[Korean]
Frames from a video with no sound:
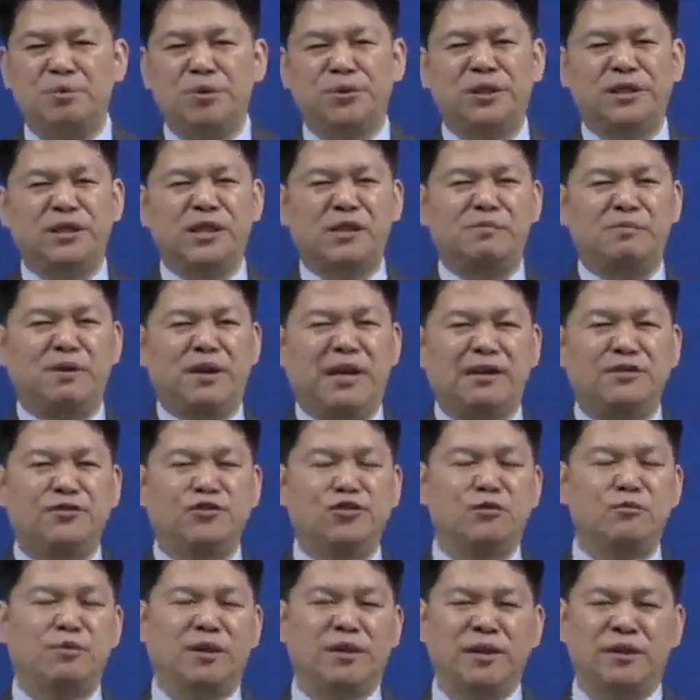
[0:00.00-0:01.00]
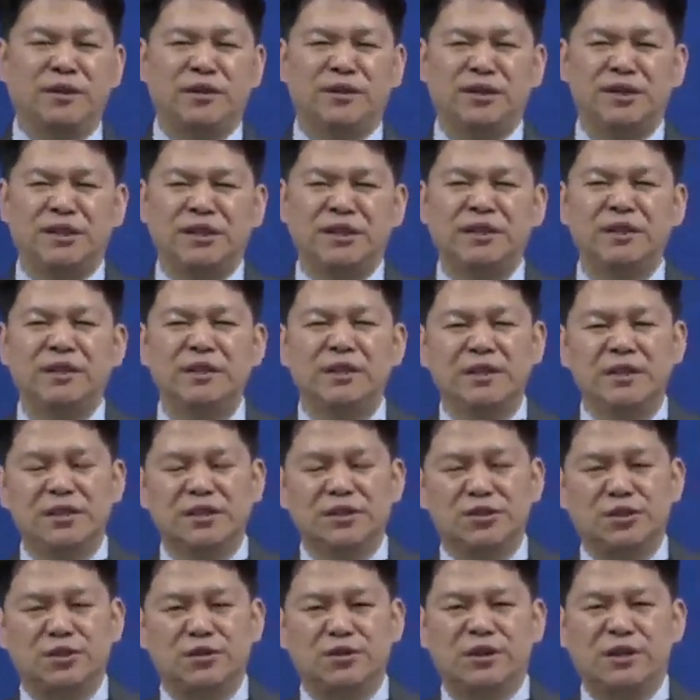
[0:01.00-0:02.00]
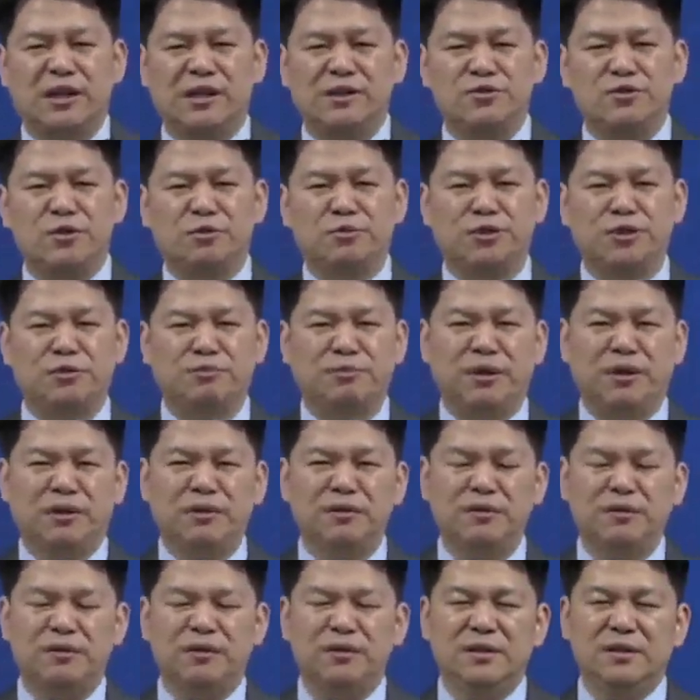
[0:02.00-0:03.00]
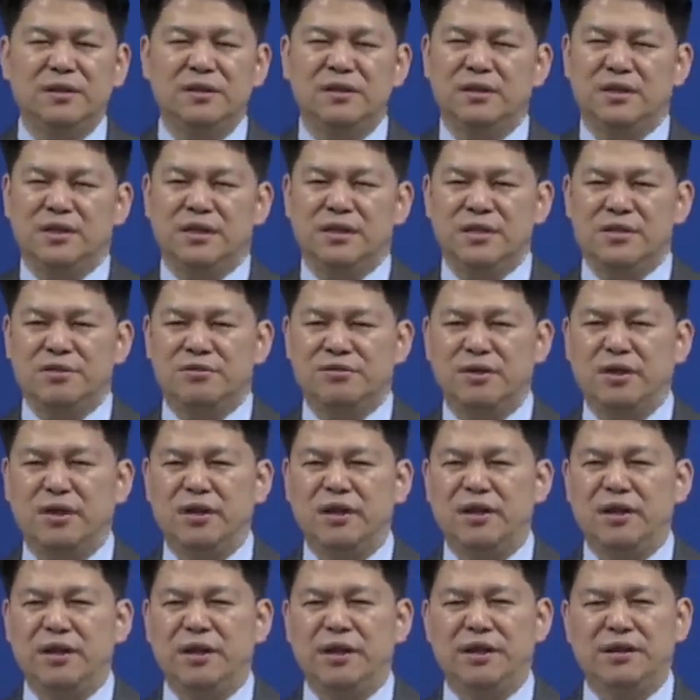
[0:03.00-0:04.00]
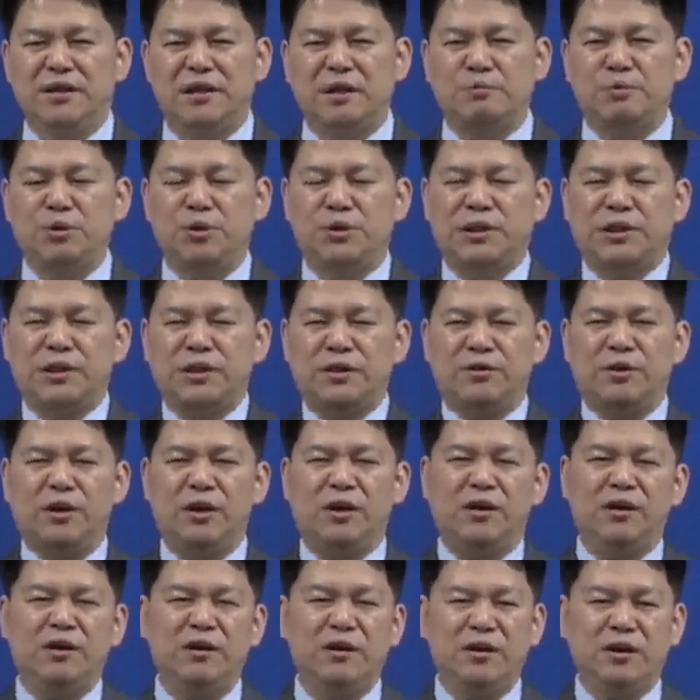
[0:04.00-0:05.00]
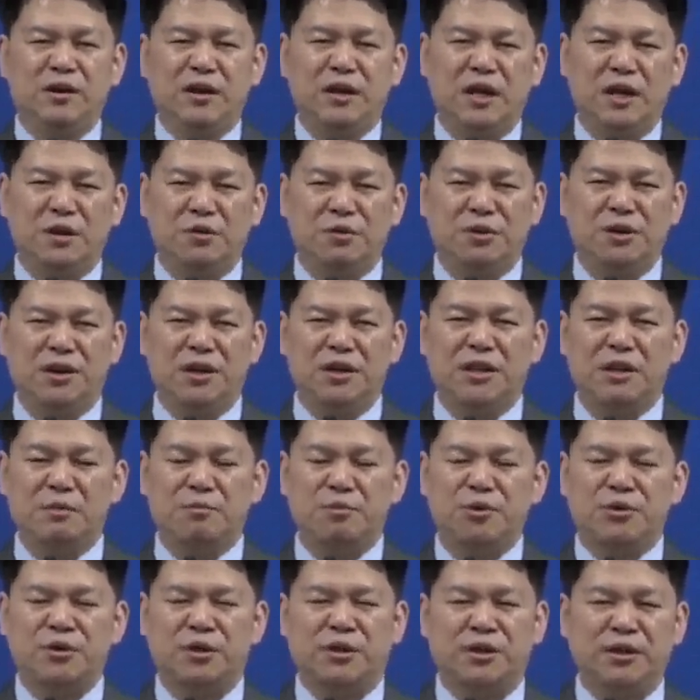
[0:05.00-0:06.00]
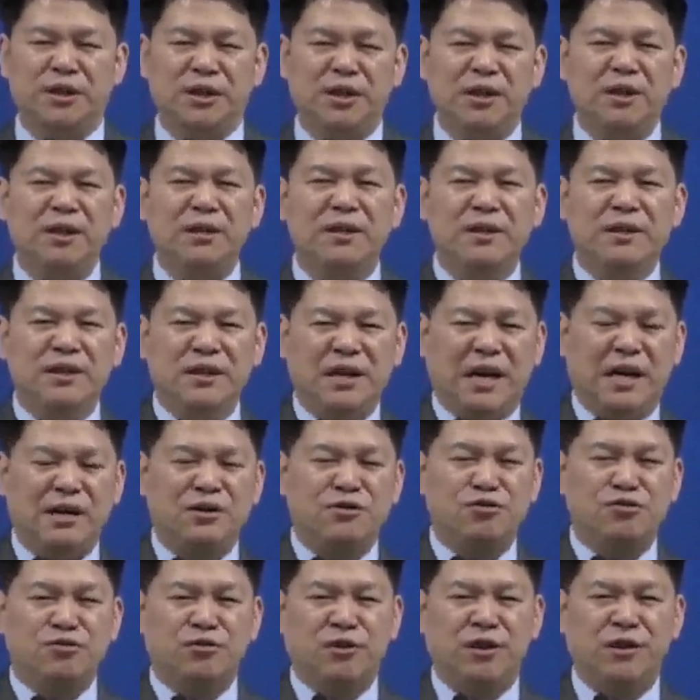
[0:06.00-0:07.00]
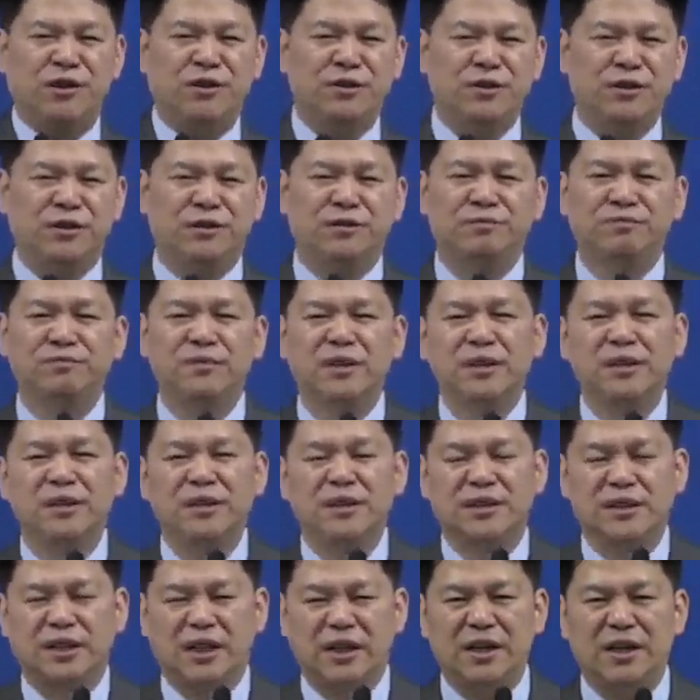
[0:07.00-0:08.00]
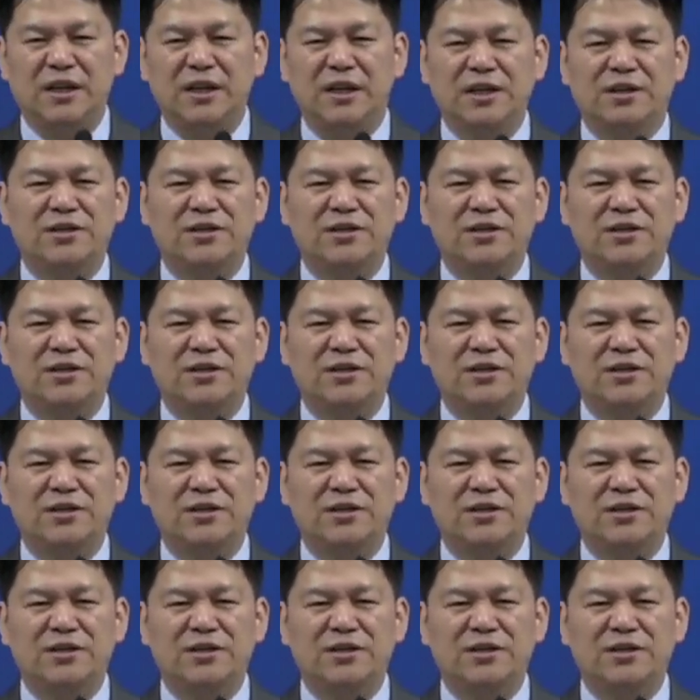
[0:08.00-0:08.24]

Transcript: 대표자들만 안수를 받았는지 정확히 알 수 없지만 이스라엘의 대표자들과 레위인의 대표자들이 안수하여서 하나님께